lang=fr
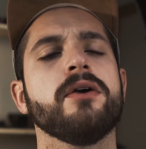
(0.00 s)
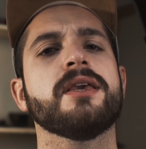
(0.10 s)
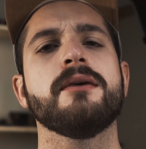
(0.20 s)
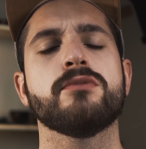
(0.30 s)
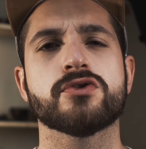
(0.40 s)

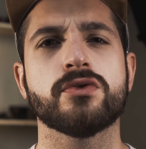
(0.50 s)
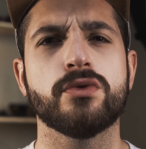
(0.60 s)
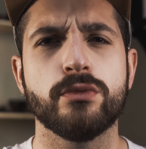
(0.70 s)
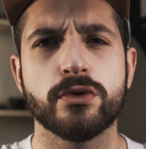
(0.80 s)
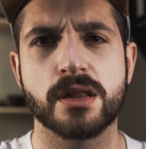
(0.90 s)
Ok, bonjour
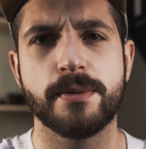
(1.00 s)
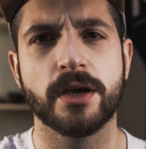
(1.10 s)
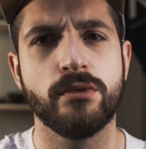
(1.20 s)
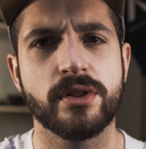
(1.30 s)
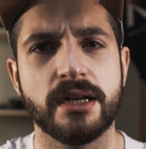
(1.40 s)
tout le monde,
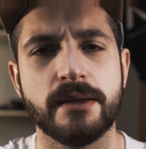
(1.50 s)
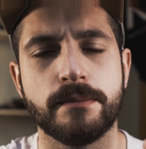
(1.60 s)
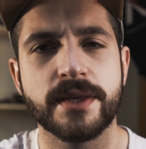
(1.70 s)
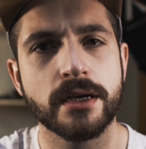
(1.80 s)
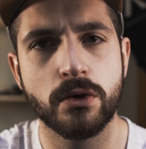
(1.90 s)
j'espère que vous allez
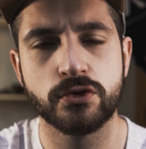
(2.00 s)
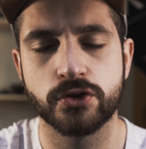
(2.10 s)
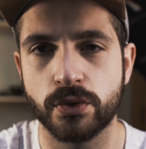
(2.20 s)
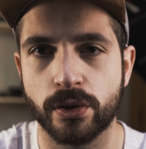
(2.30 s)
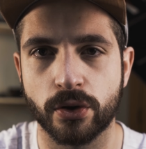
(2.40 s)
bien.
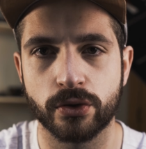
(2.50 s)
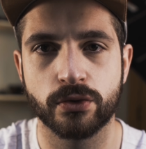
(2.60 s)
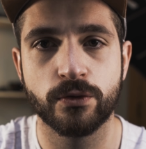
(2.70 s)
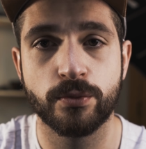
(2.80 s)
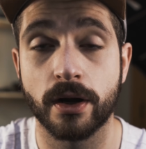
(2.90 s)
Aujourd'hui, on se
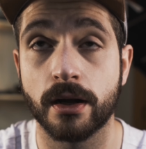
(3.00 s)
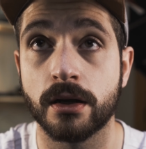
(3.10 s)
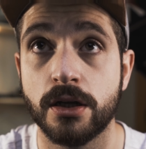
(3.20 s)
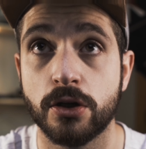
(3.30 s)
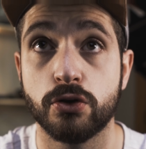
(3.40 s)
retrouve pour
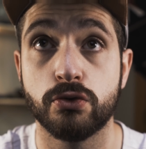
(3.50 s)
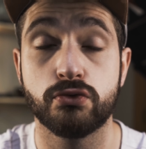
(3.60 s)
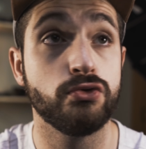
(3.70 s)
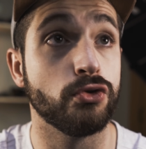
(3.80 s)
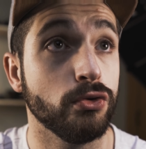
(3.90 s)
un
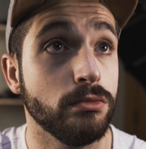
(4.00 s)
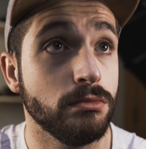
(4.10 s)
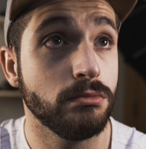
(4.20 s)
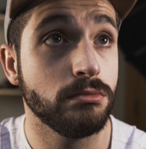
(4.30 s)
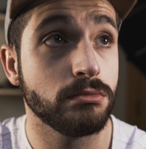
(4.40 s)
tuto
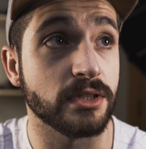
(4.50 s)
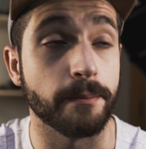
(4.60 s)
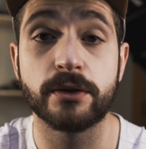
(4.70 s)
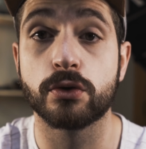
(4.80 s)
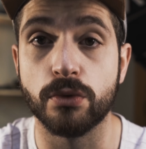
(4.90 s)
n'y a
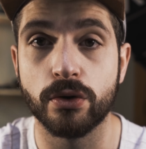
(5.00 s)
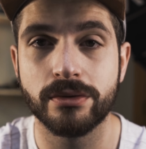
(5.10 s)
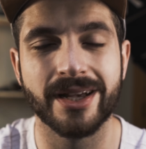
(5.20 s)
pas d'autre mot.